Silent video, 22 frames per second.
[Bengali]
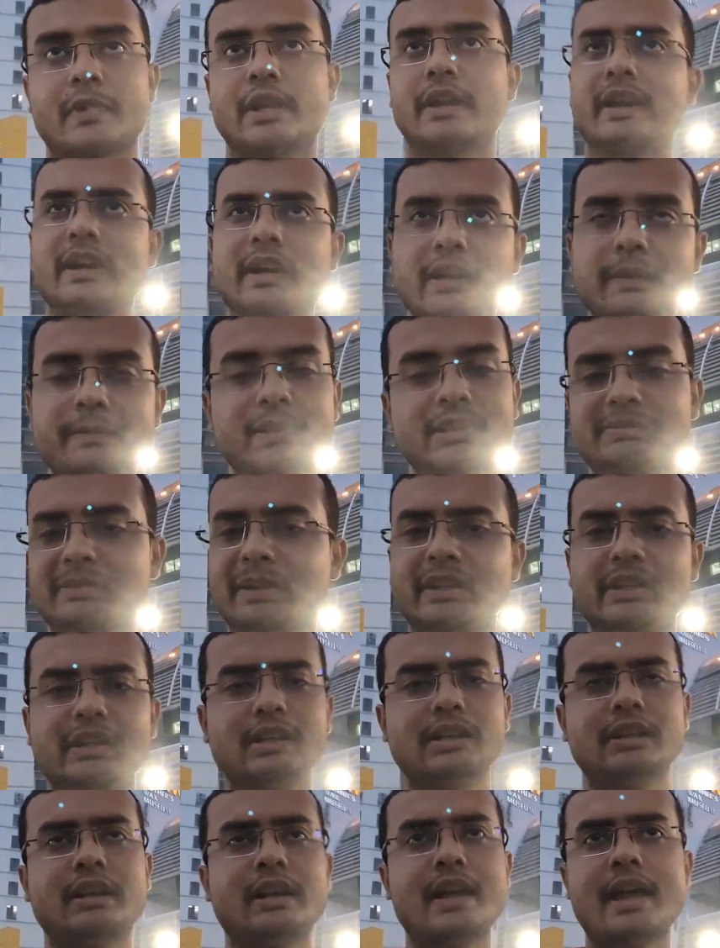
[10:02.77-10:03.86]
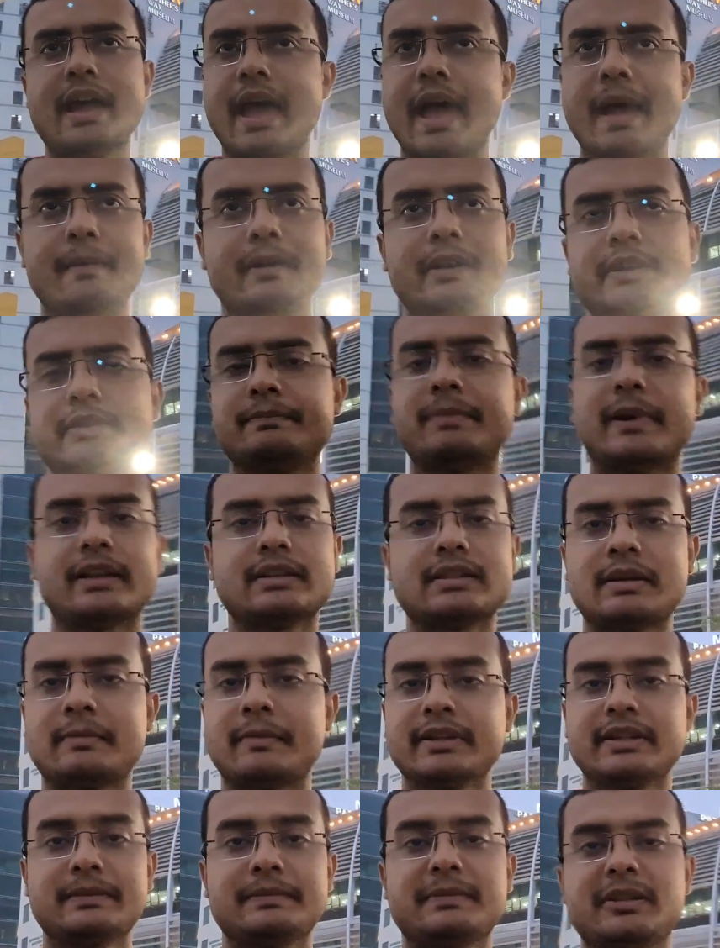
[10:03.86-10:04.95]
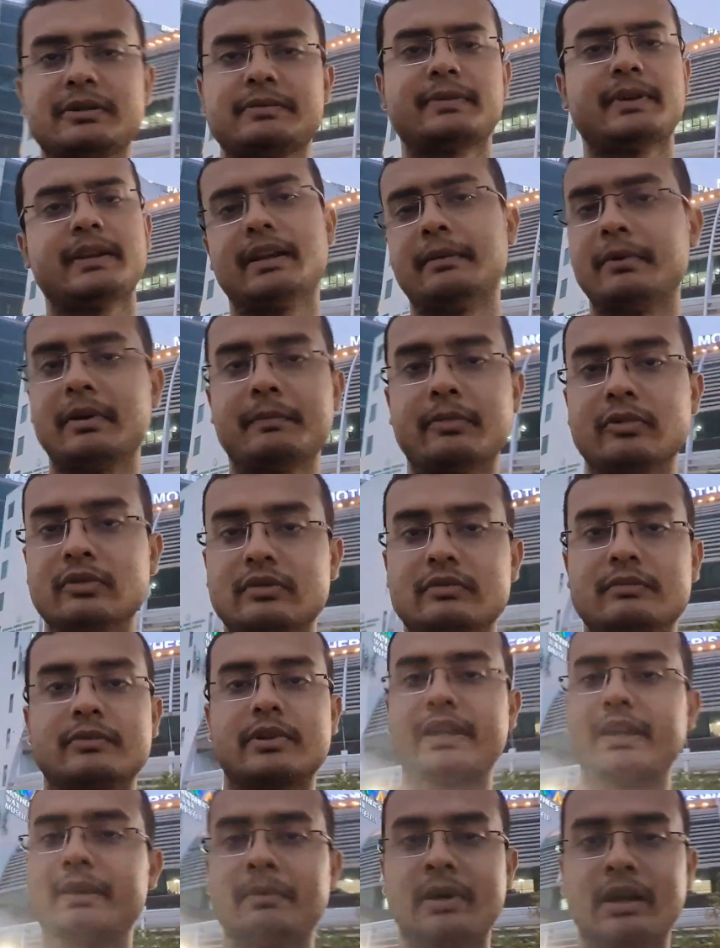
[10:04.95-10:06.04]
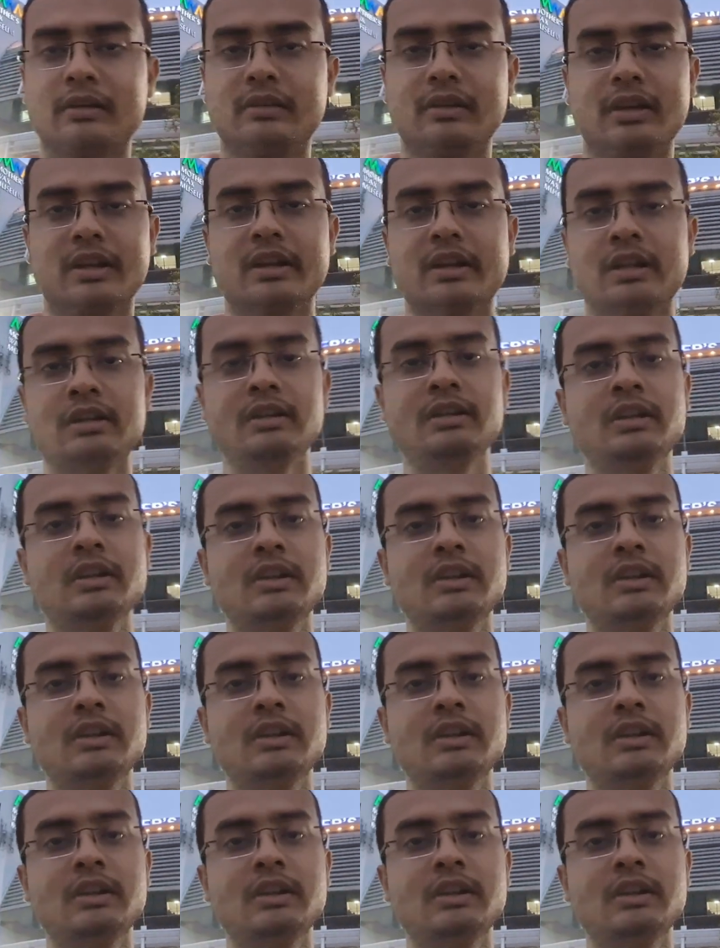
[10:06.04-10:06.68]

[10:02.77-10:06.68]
এখানে ফিস ফ্রাইটা অ্যাভারেজ বাসা মাছের ফিস ফ্রাই আমার খেয়ে ভালো লাগে না